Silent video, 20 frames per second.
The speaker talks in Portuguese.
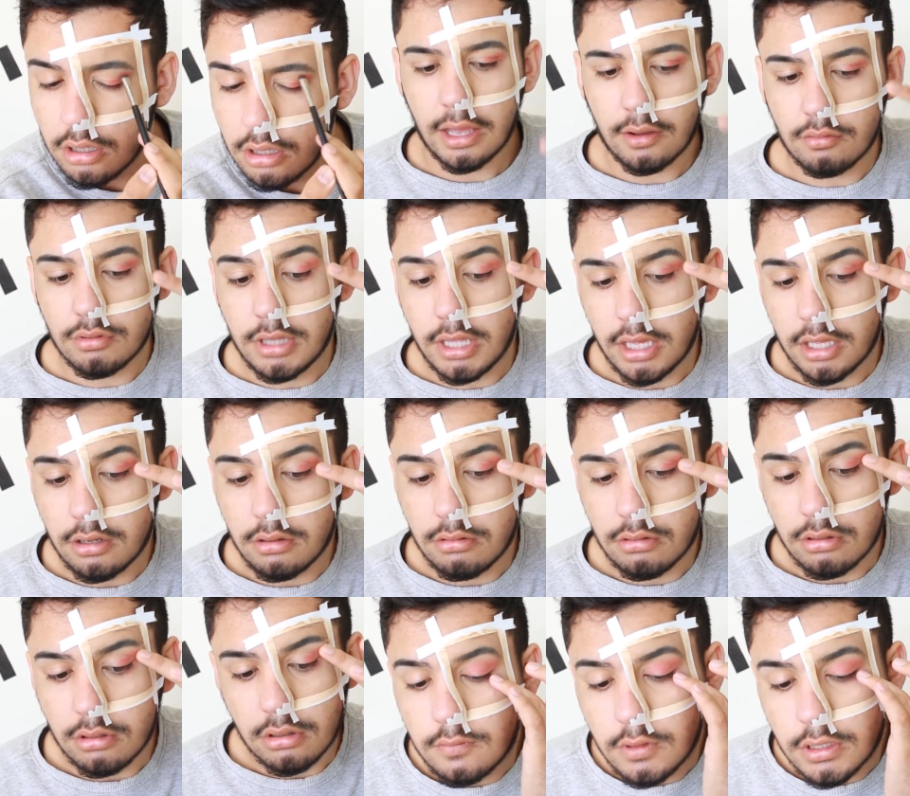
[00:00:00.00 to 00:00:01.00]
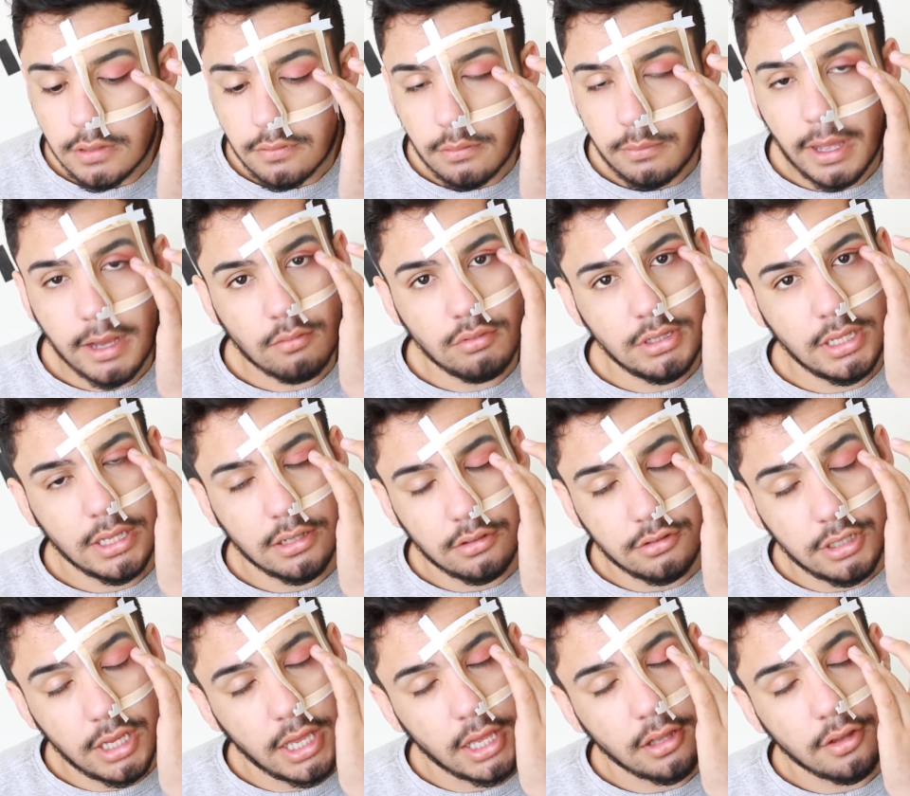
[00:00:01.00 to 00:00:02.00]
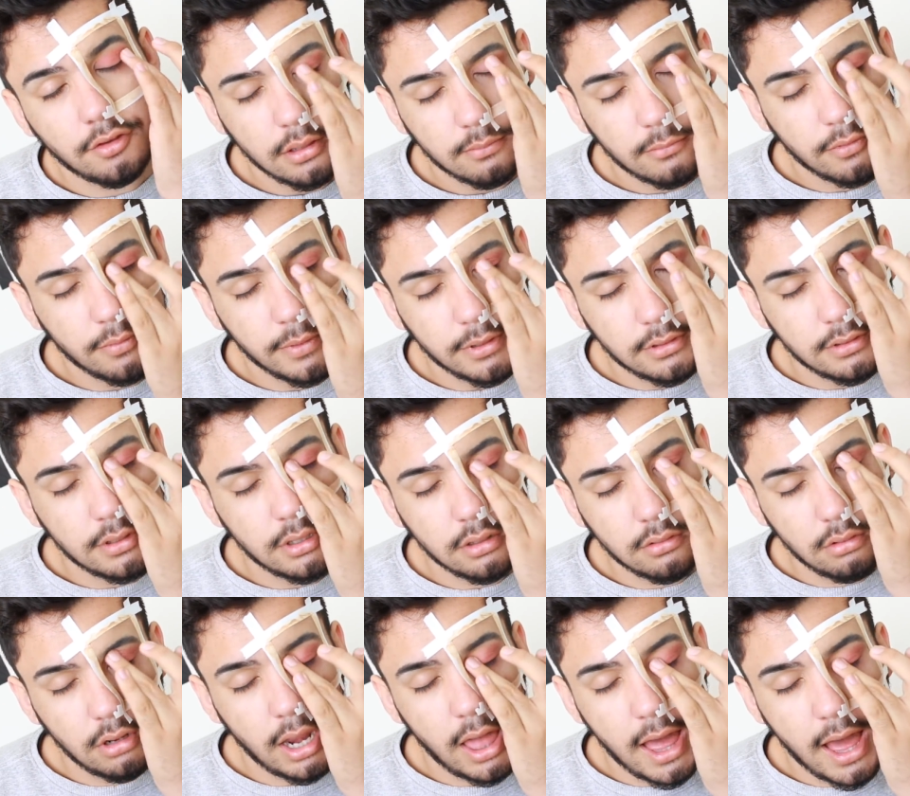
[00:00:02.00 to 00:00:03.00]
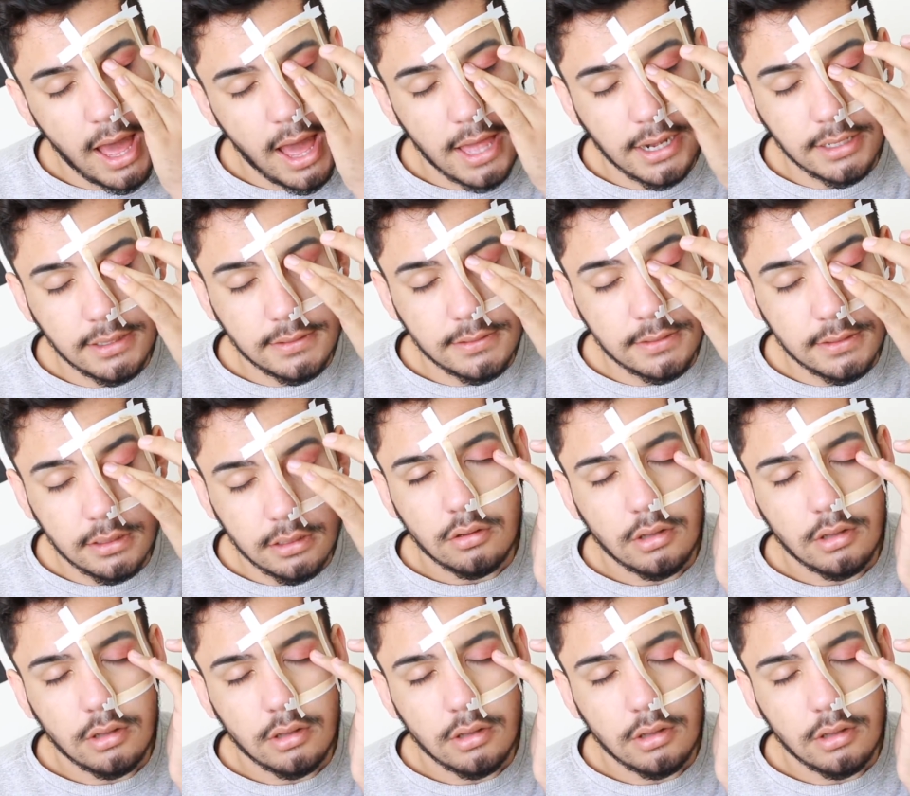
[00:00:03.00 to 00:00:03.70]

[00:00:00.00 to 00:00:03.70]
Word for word: É com o dedo? Vou esfumar com o dedo, gente. Movimentos circulares.